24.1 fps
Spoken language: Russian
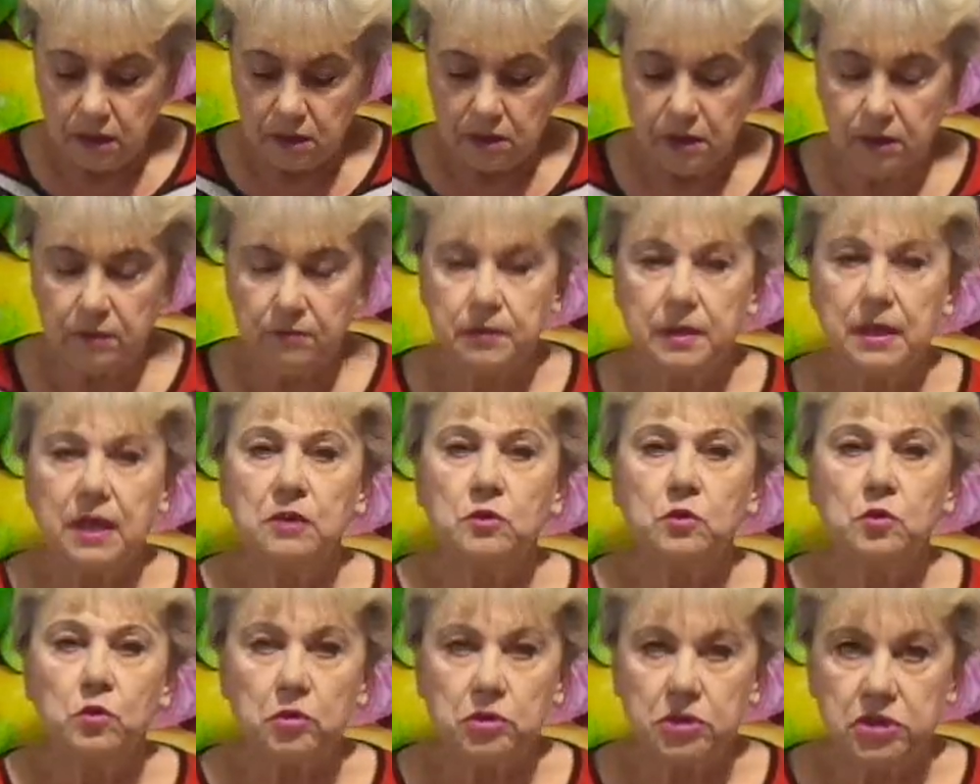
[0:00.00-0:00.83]
И в
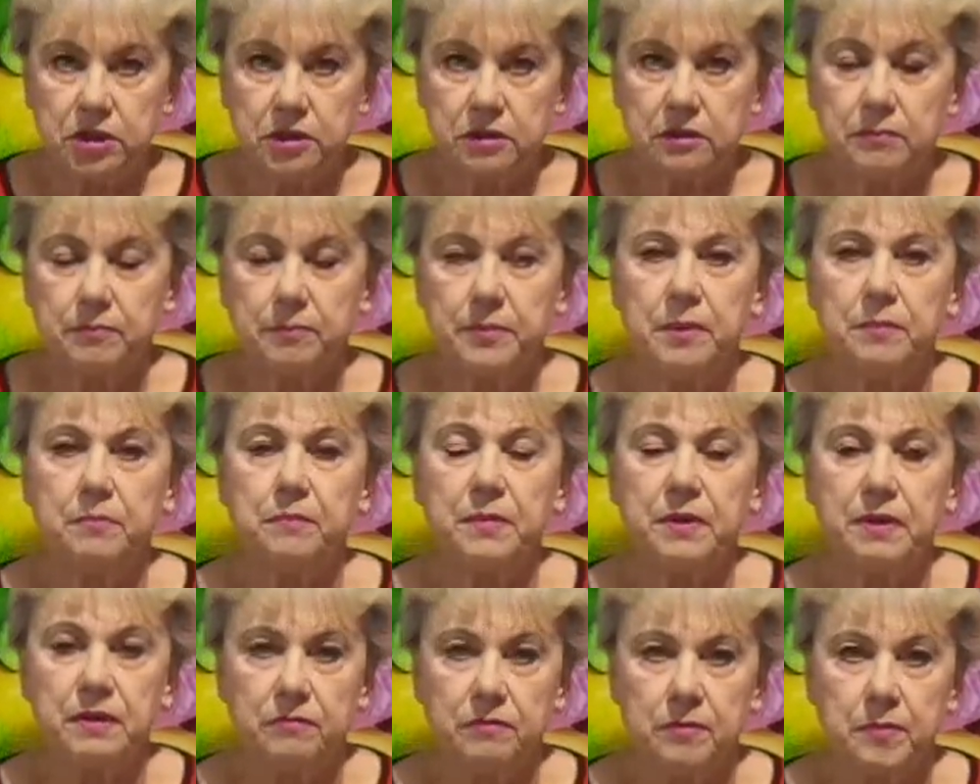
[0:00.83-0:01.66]
лоточек при
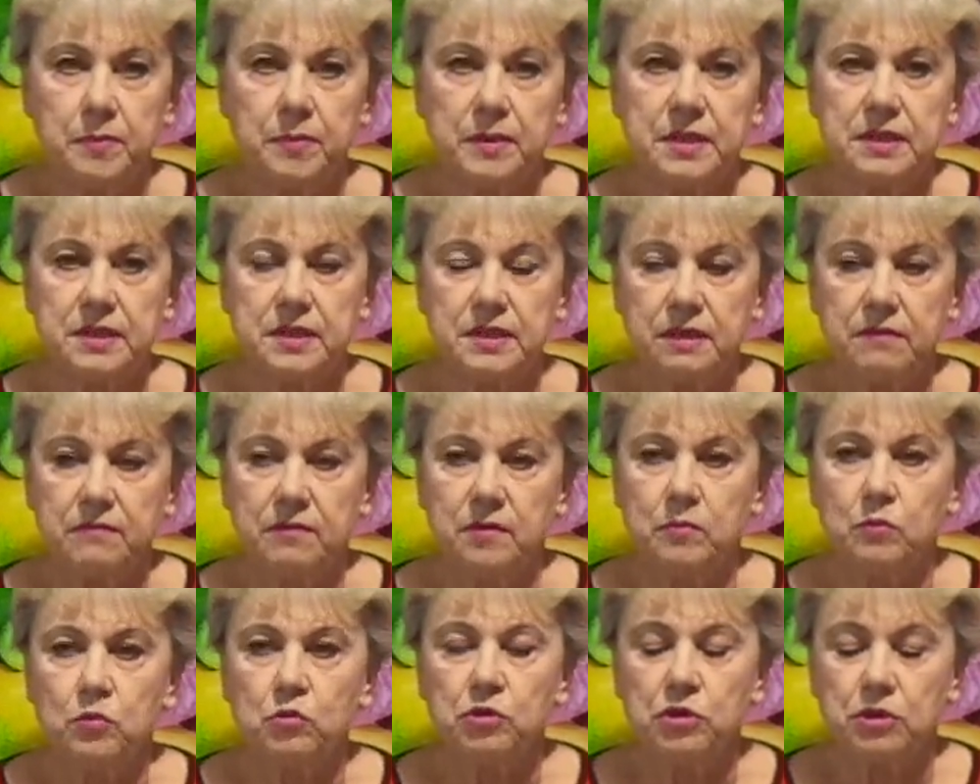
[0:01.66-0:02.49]
первом посеве
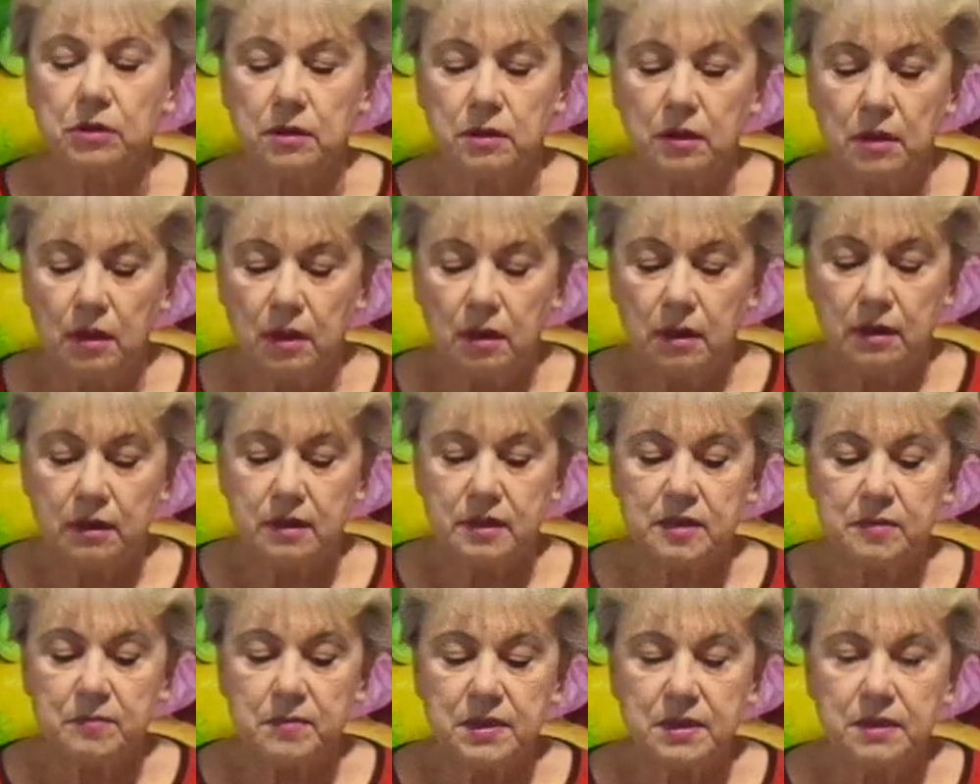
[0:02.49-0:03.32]
можно
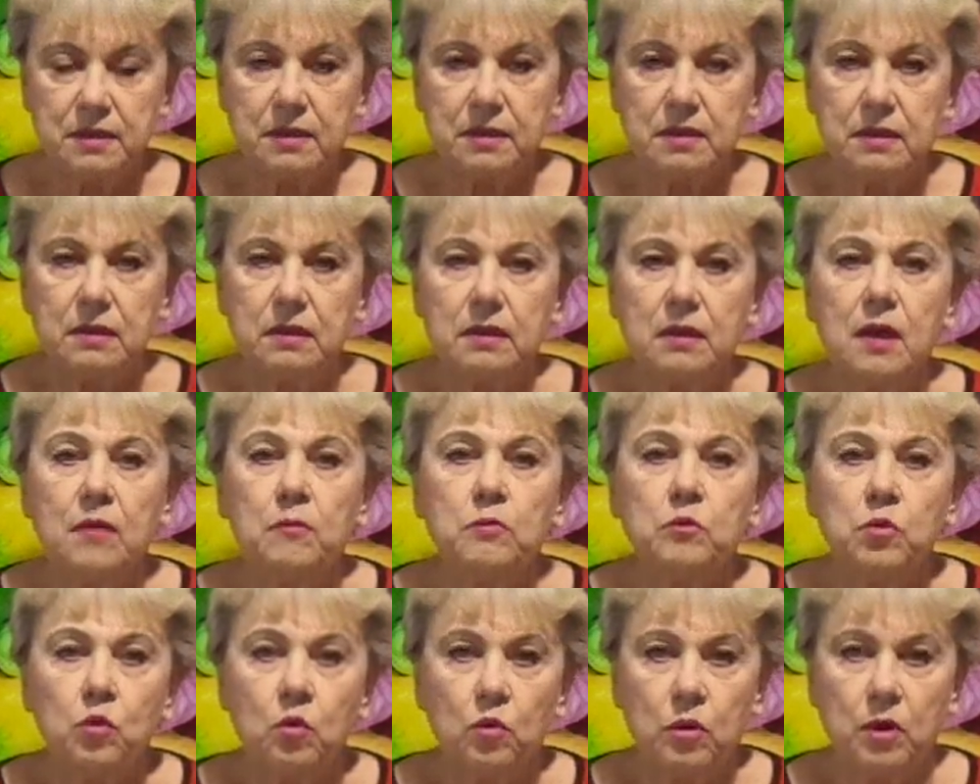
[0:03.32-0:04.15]
разместить
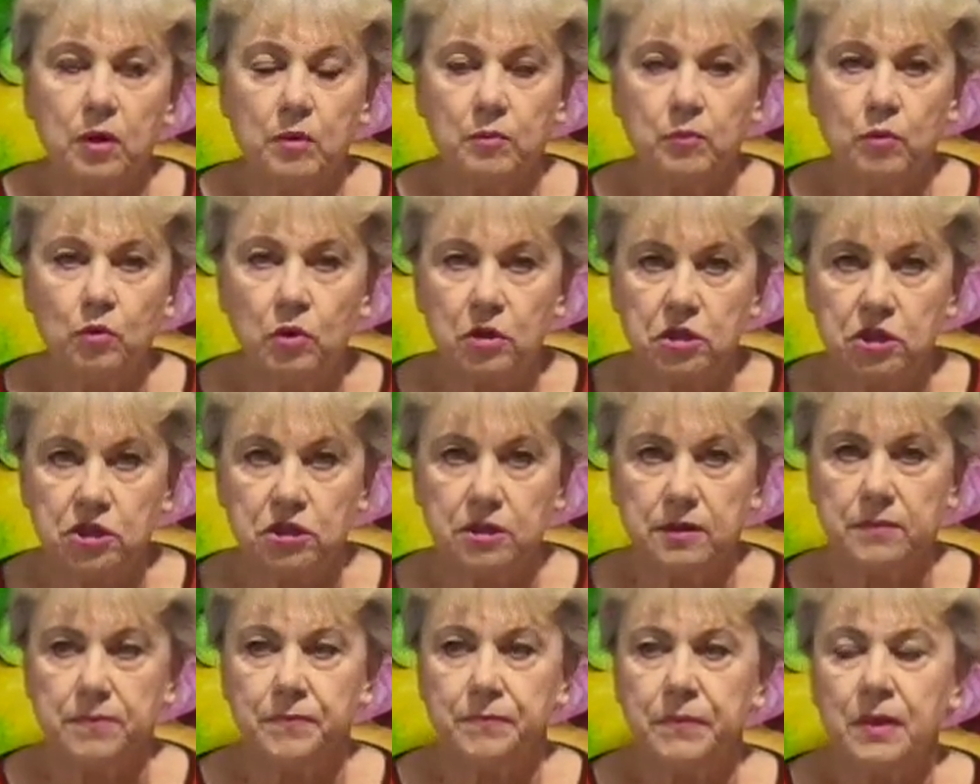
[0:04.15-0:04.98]
намного
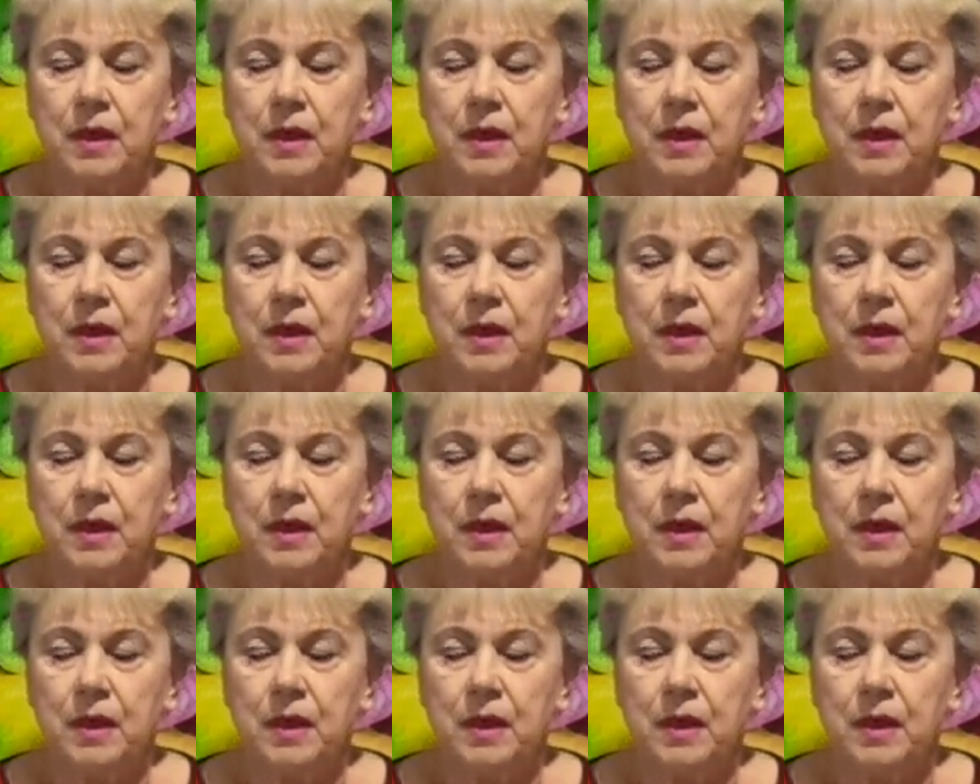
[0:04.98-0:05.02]
больше.